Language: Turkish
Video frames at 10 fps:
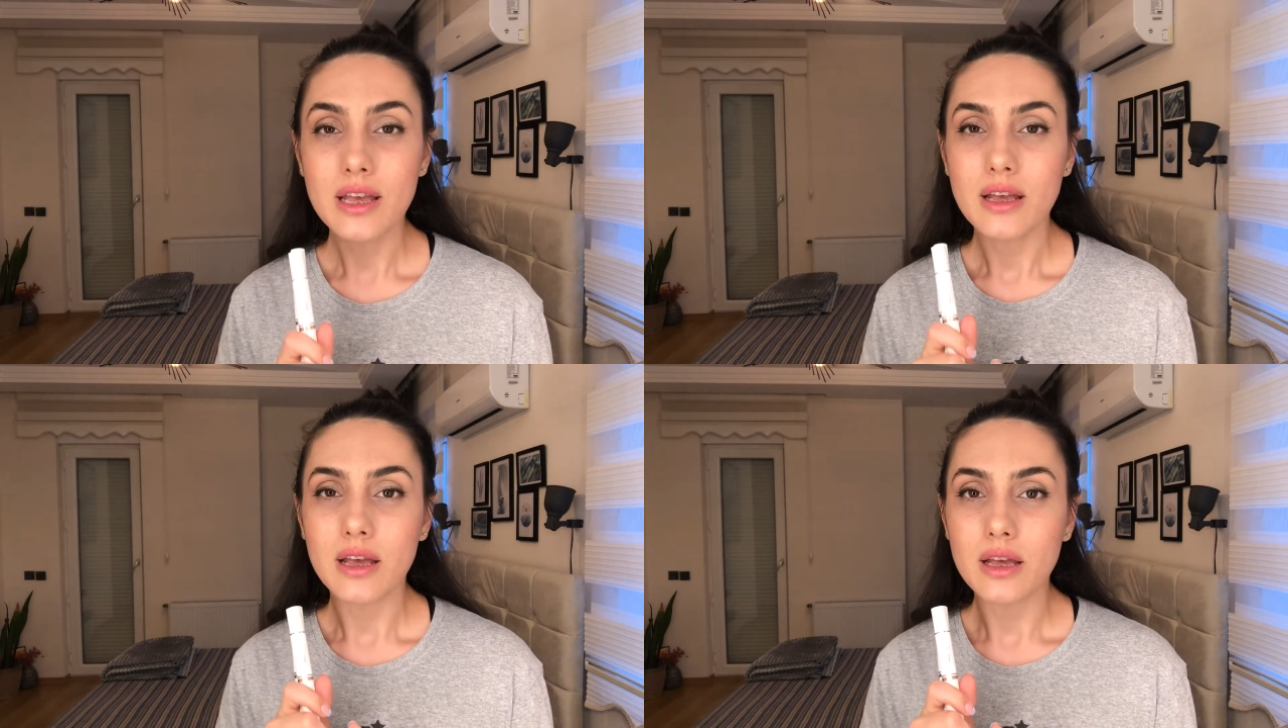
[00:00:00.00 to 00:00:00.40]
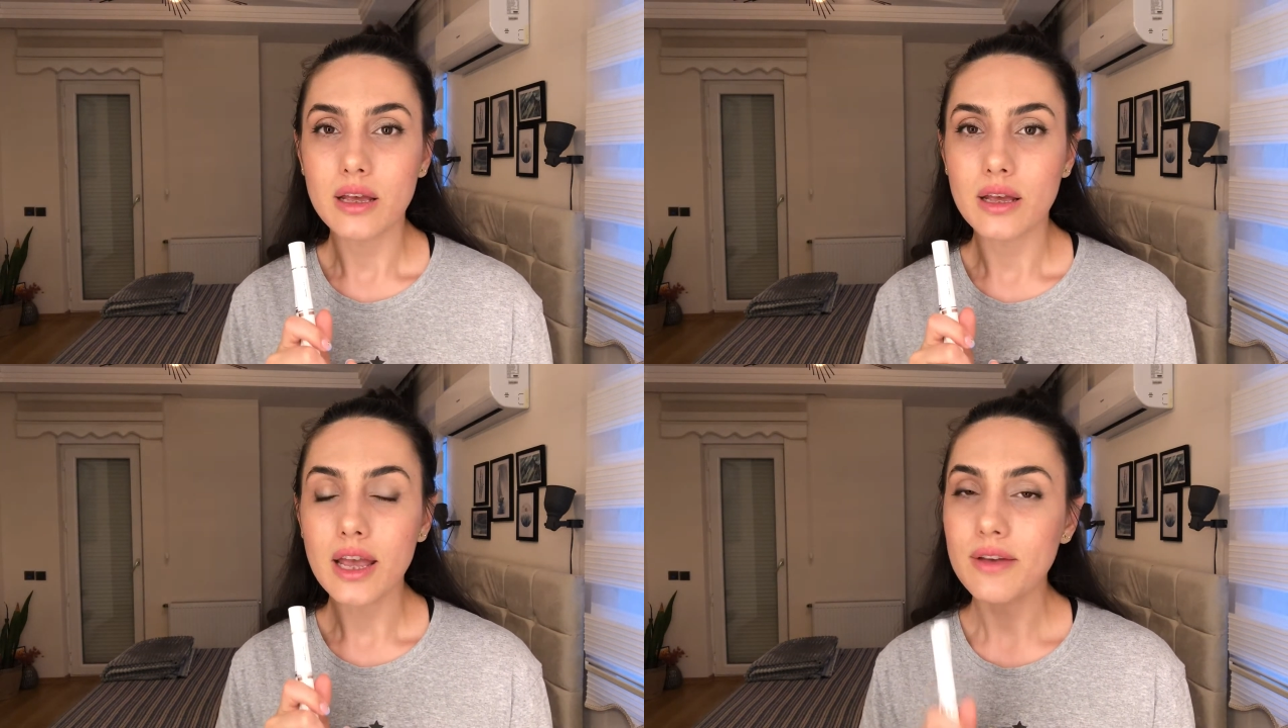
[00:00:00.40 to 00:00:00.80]

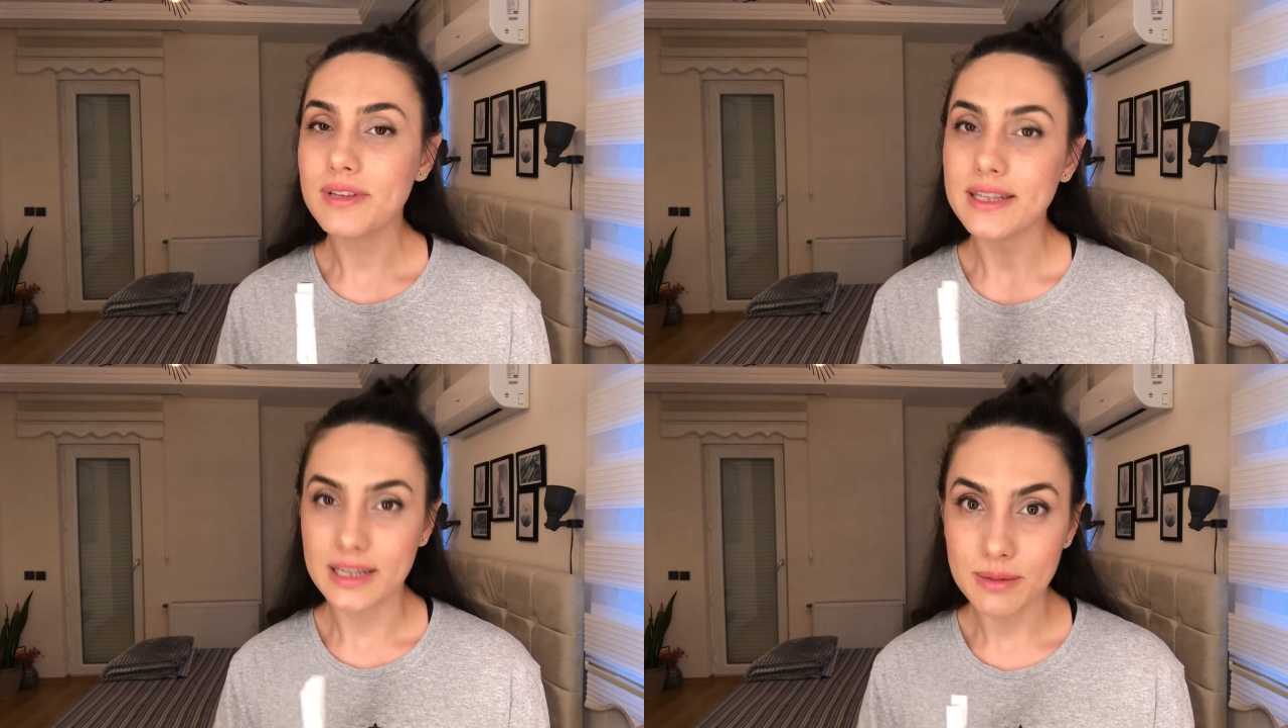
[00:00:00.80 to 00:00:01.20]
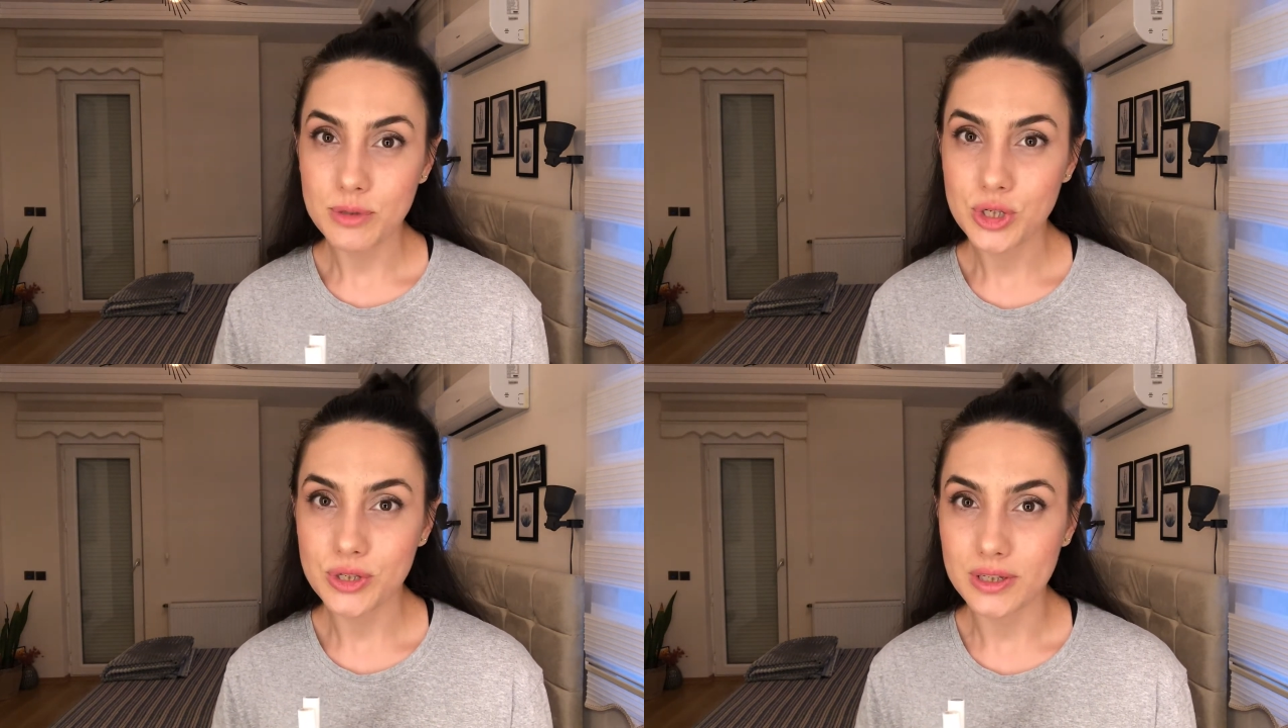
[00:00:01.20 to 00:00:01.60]
e, evde
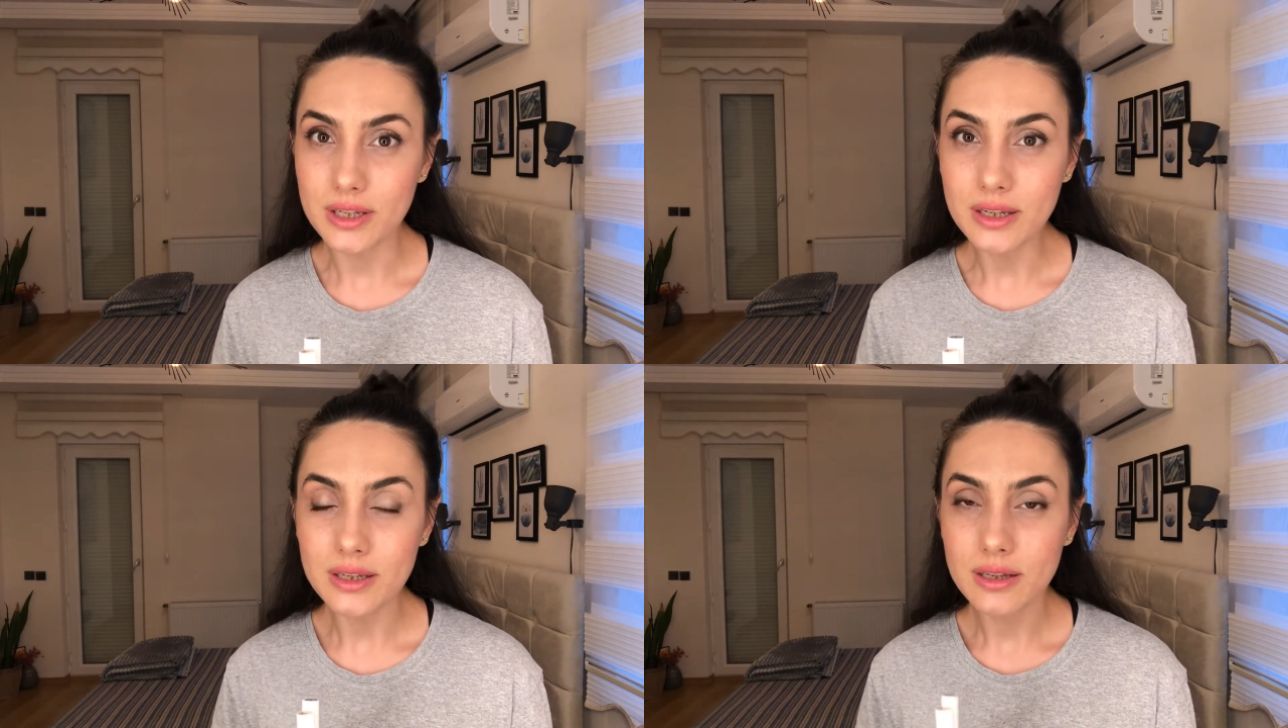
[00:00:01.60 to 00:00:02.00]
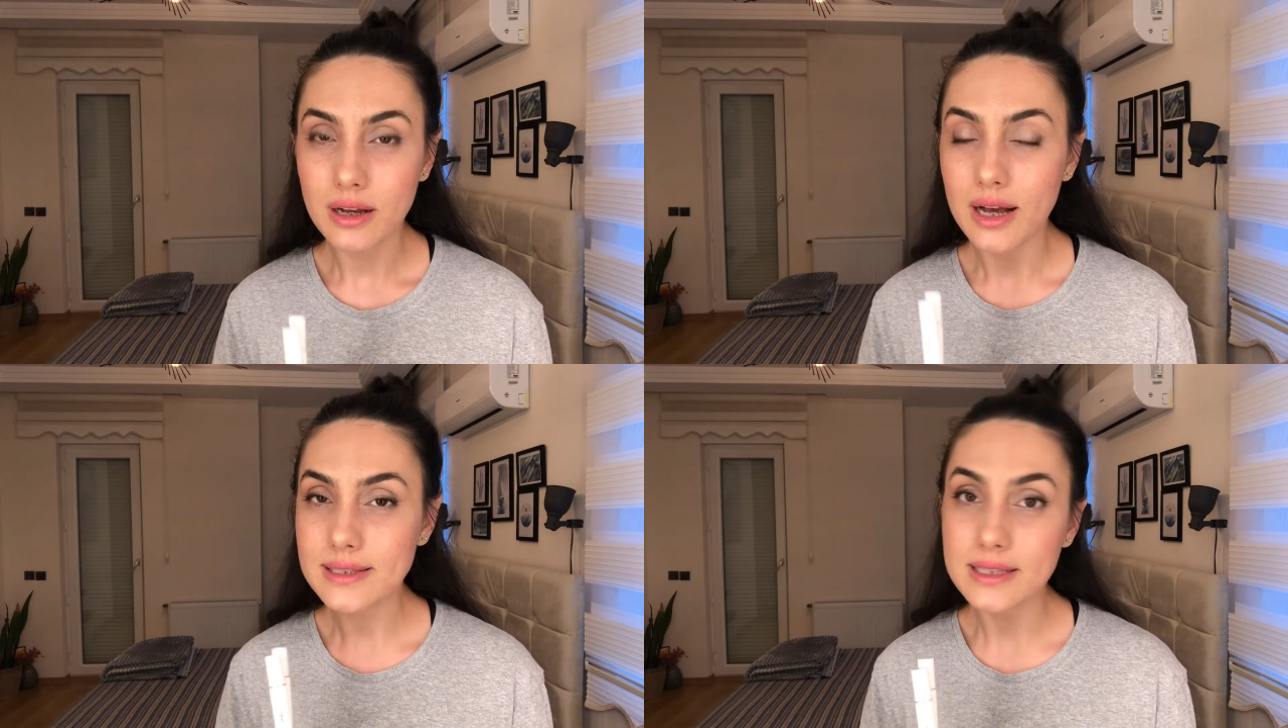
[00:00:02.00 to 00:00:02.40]
denemişti.
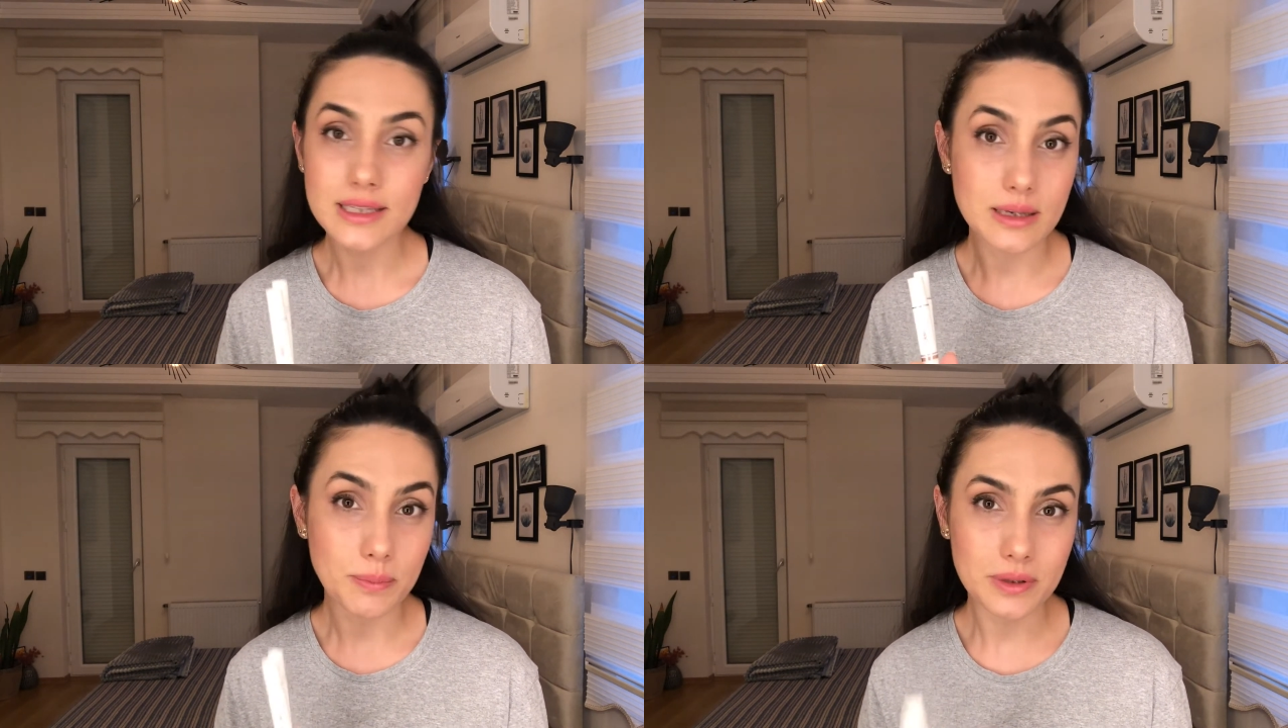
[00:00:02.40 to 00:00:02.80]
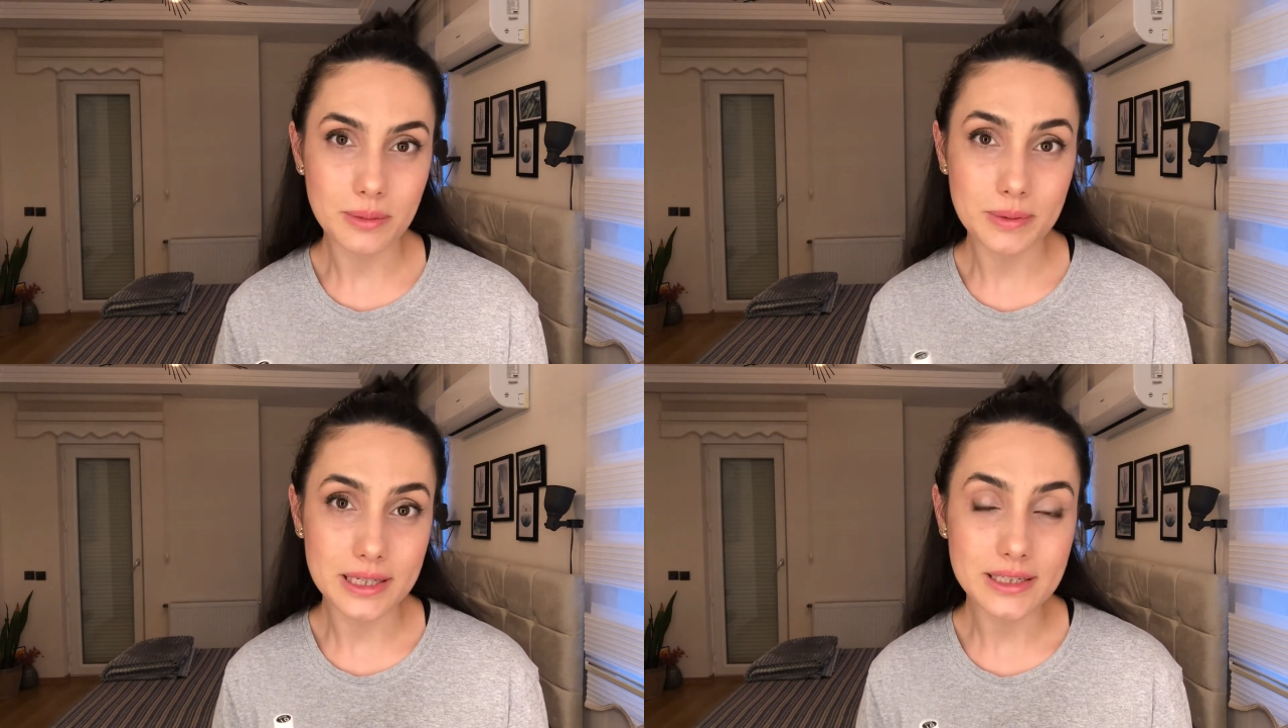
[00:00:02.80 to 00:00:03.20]
Aslında
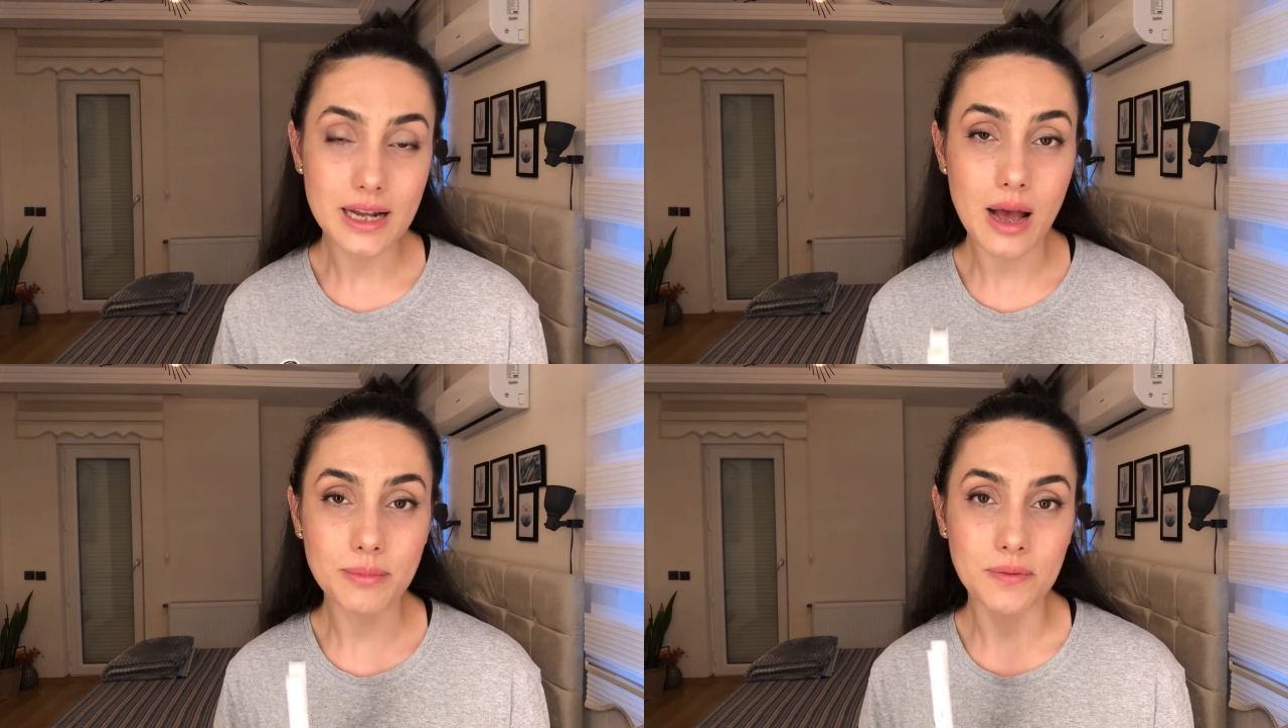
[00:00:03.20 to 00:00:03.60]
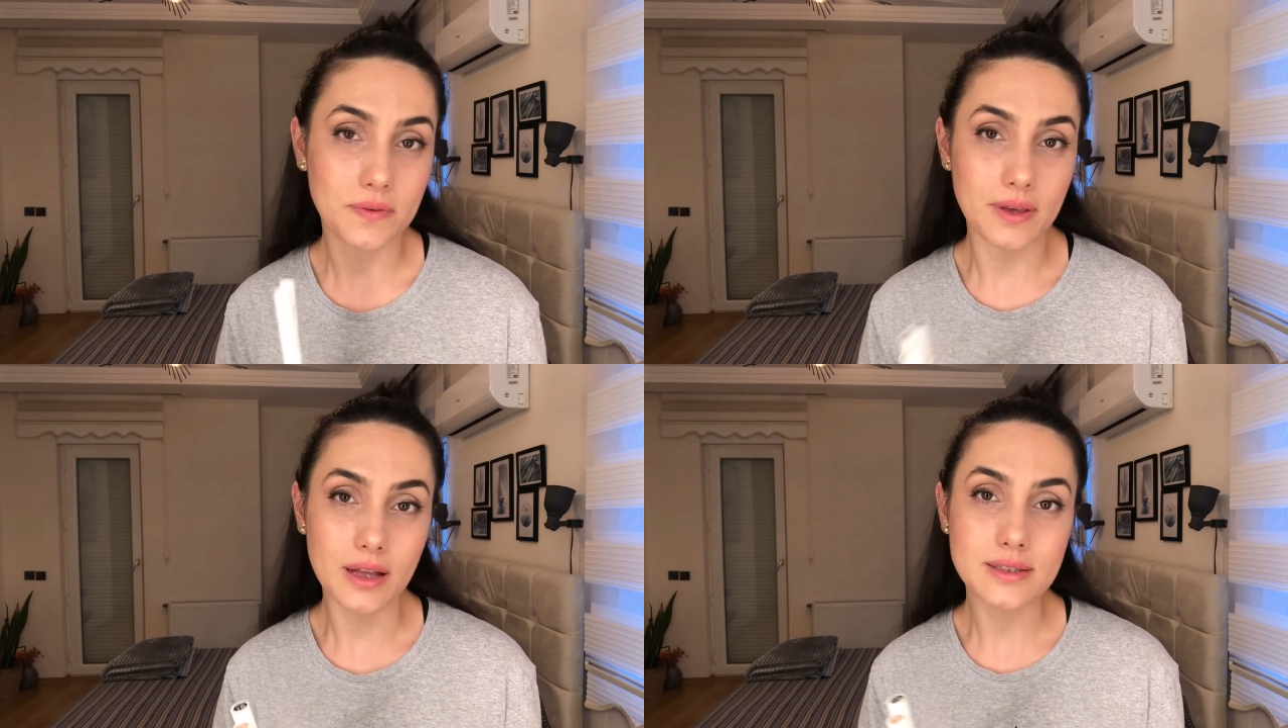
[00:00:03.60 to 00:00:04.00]
yapılabilir hem de
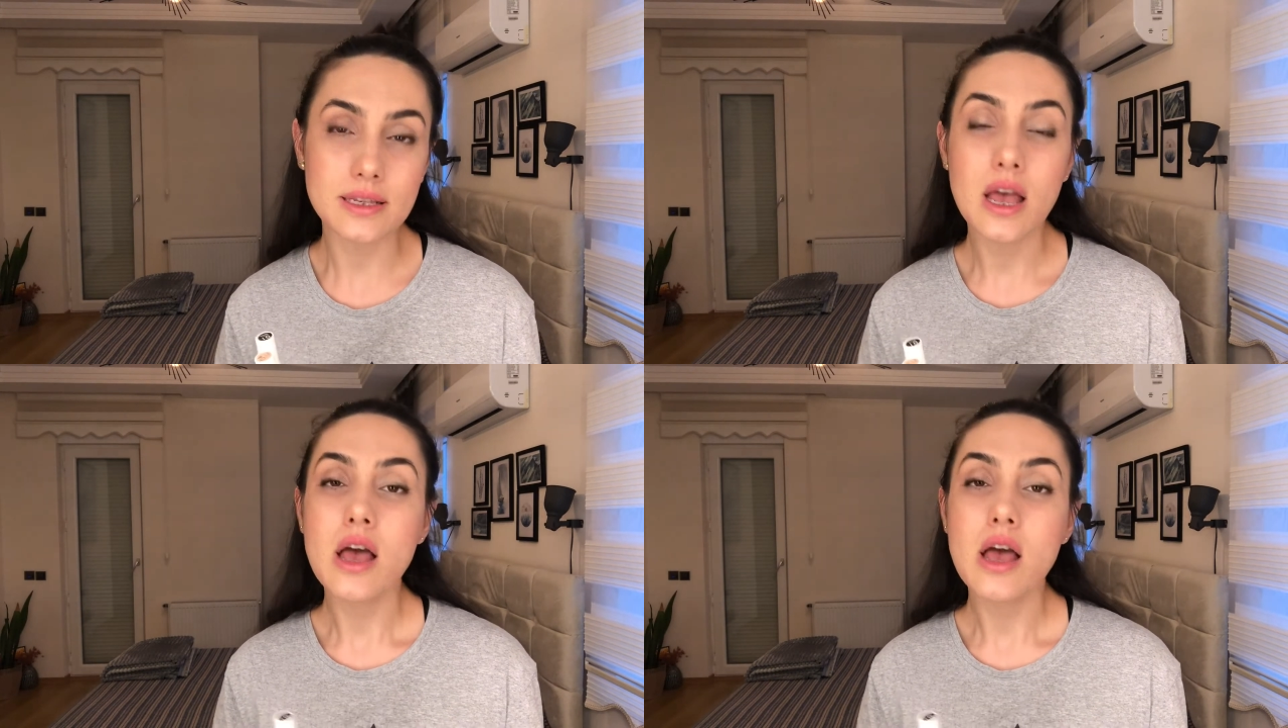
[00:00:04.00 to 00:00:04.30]
fiyat